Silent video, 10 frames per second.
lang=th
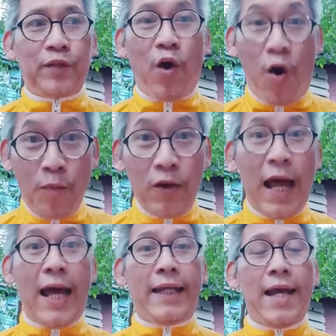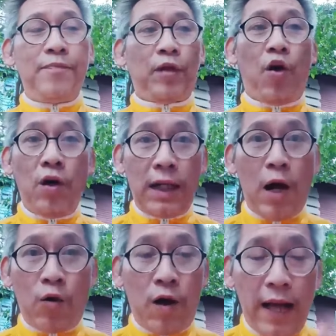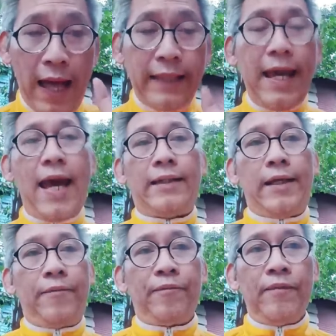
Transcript: ของโบราณนะของเก่าของหายากเนี่ย